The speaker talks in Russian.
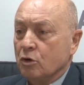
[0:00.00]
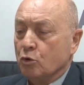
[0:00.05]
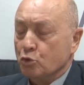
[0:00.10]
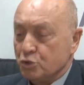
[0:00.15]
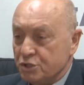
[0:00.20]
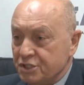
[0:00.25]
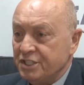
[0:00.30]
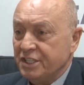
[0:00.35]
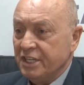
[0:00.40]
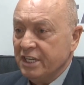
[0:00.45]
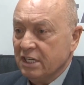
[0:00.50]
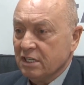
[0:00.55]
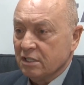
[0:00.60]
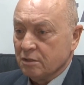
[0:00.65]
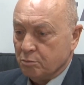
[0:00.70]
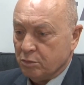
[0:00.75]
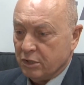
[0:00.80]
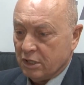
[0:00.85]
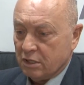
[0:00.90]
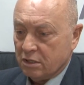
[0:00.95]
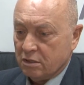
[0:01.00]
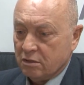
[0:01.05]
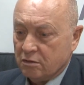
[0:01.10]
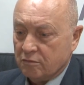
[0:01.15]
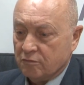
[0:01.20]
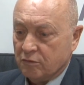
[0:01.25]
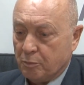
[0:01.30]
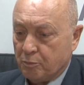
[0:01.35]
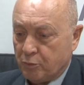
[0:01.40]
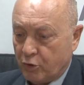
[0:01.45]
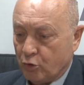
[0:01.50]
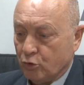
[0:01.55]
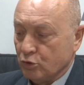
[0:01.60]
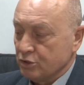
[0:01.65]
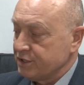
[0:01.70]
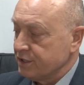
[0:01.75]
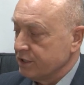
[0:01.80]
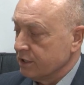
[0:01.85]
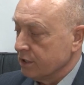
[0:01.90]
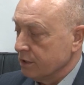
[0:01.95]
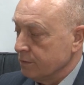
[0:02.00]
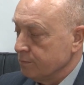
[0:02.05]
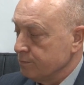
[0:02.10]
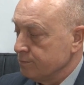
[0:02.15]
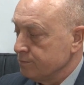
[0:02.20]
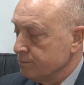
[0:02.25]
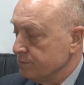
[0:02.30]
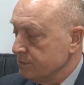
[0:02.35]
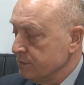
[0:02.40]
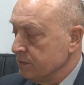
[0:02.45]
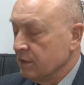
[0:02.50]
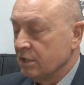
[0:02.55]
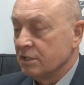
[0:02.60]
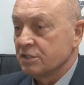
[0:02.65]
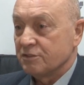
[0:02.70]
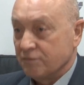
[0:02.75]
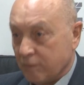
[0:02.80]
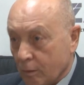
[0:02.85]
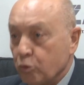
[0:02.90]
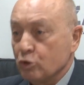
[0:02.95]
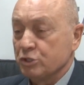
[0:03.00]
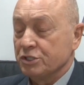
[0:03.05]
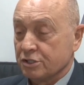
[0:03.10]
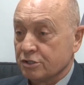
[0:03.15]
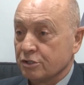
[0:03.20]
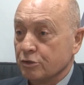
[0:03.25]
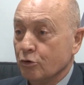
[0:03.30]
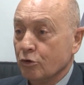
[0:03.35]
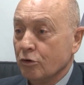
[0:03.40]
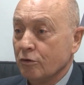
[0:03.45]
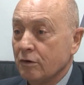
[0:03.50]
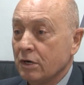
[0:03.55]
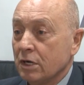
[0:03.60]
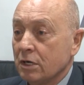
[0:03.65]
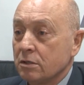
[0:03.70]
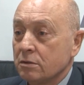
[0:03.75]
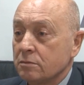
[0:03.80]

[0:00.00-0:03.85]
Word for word: усилил бы вопросы свободы слова,